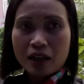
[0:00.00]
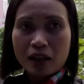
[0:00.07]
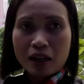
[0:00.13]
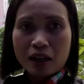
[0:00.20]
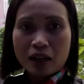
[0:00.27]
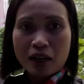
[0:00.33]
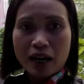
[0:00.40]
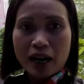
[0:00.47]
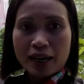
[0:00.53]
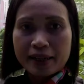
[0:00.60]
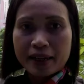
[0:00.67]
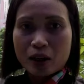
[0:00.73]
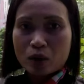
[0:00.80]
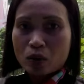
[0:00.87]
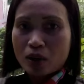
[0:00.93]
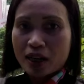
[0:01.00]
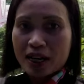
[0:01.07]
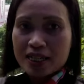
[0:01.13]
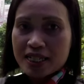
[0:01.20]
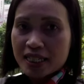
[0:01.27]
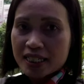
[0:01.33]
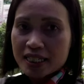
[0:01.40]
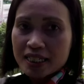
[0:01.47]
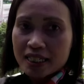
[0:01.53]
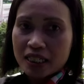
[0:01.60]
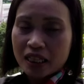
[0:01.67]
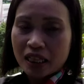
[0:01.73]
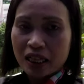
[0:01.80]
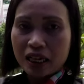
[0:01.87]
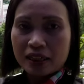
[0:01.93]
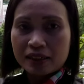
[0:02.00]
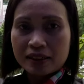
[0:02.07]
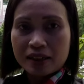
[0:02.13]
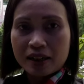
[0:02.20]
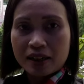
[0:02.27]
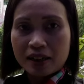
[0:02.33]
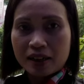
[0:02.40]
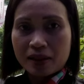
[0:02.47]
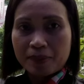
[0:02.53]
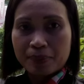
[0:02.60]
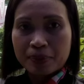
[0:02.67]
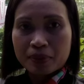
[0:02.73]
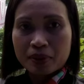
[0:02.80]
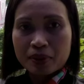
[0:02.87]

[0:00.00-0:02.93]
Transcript: uh, ada kulkas kecil ada